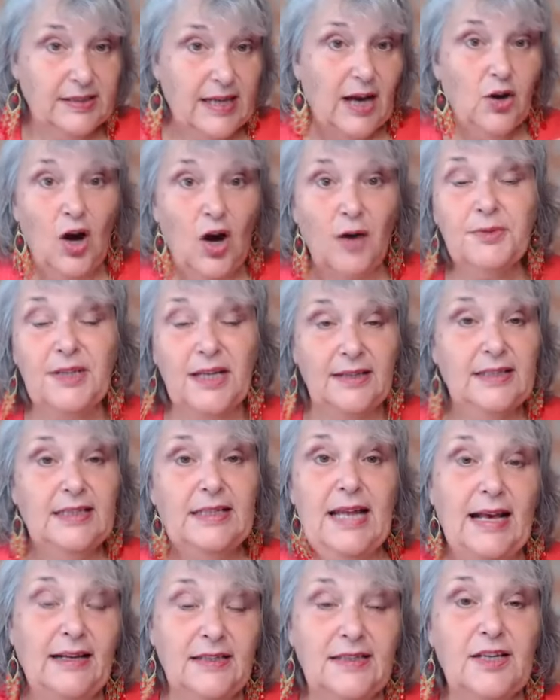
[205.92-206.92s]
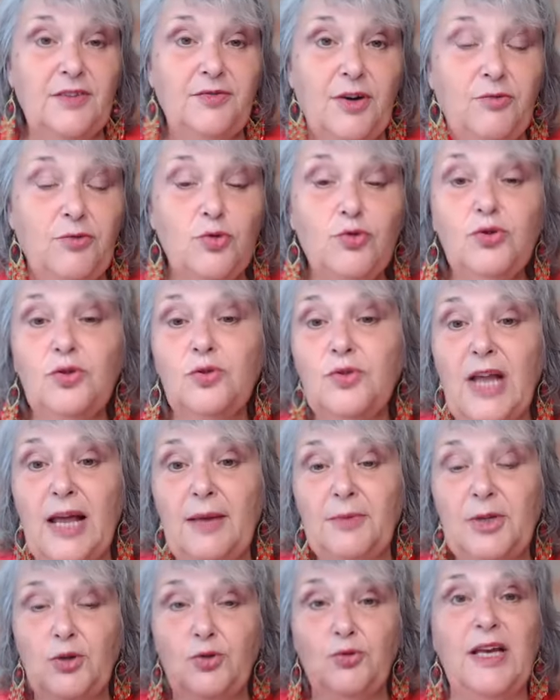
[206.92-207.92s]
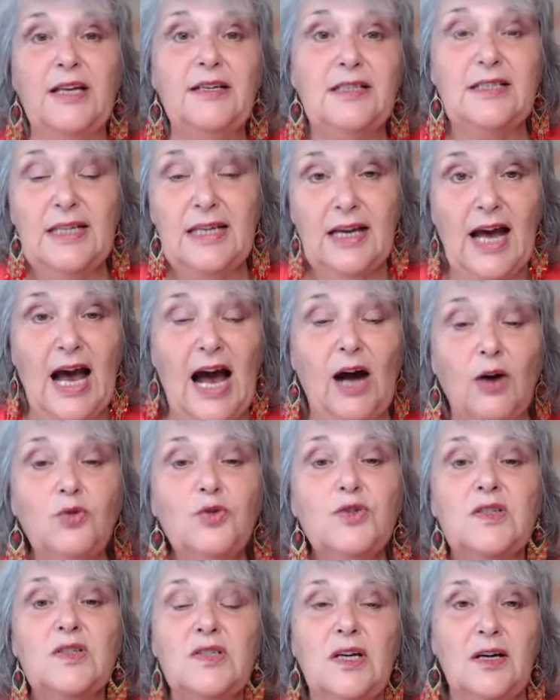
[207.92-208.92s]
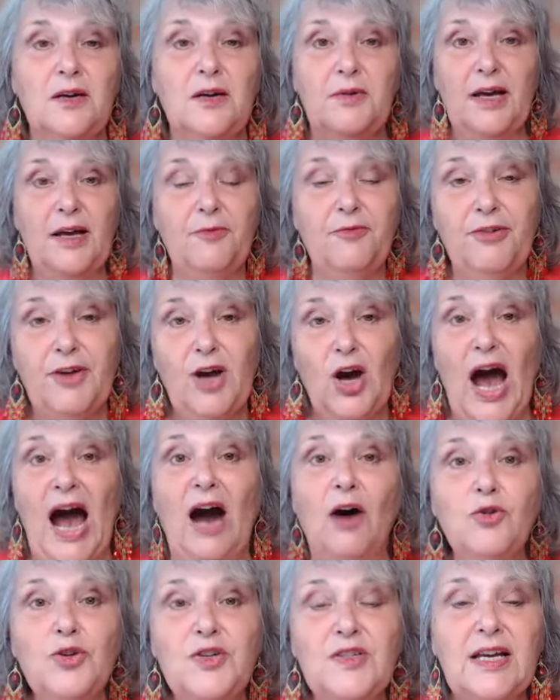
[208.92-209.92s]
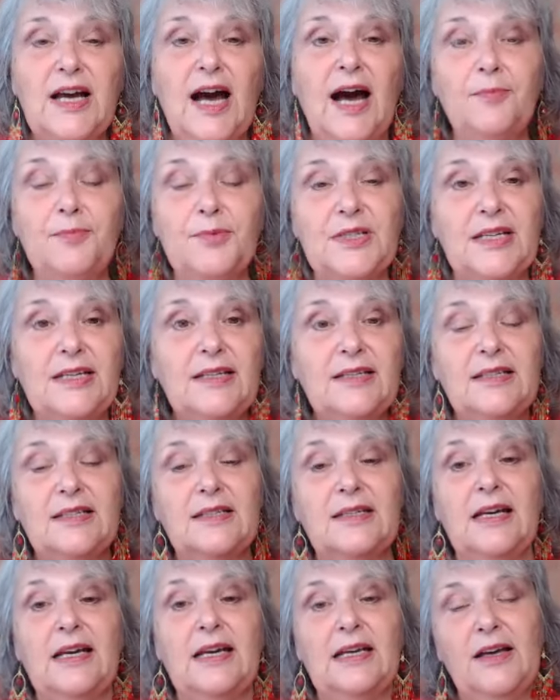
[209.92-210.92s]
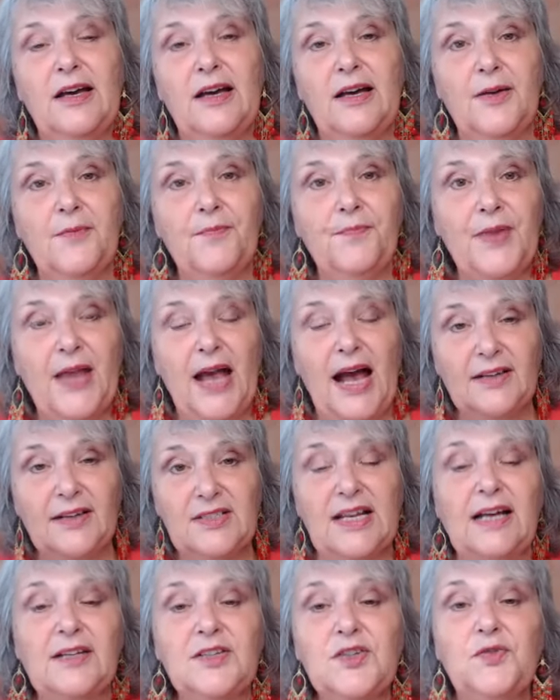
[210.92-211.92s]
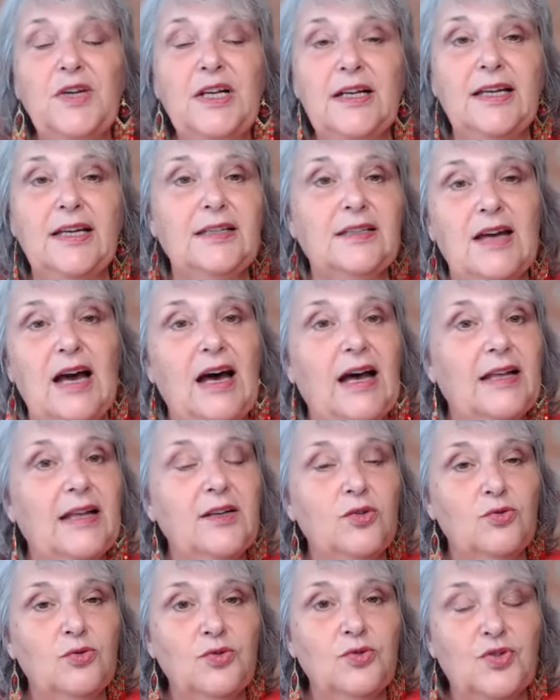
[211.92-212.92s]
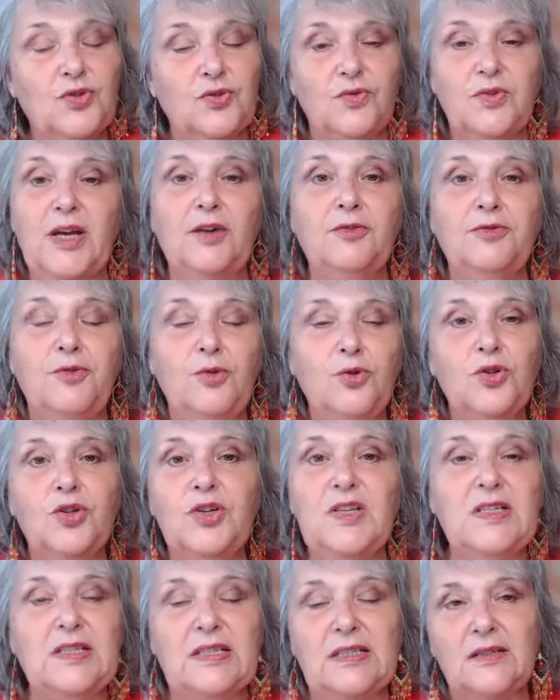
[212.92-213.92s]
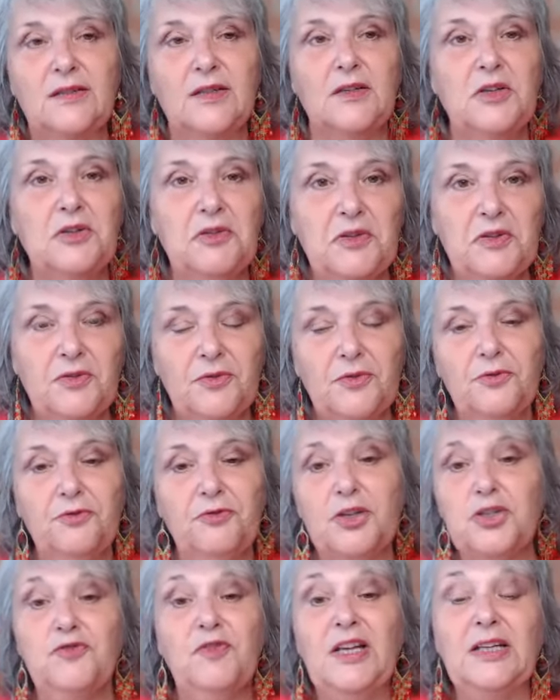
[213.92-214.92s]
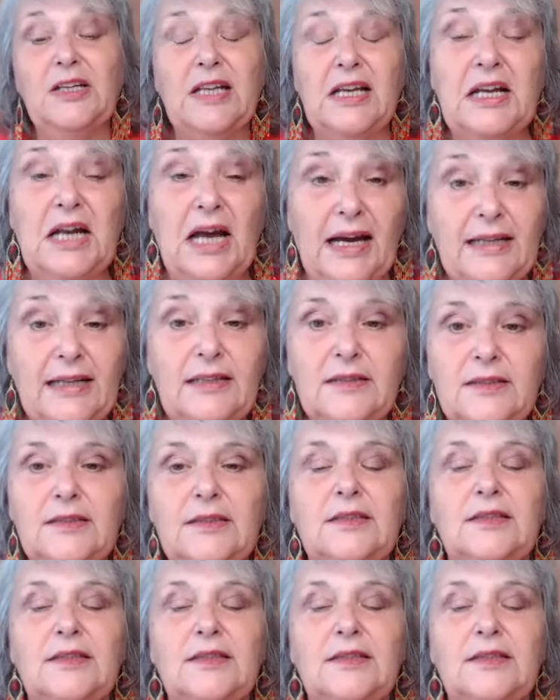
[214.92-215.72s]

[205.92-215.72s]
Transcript: da kommt dann die nächste Verwundung, nämlich du gehst raus, verausgabst dich, ähm, hast ganz viel getan und der Erfolg ist verschwindend klein.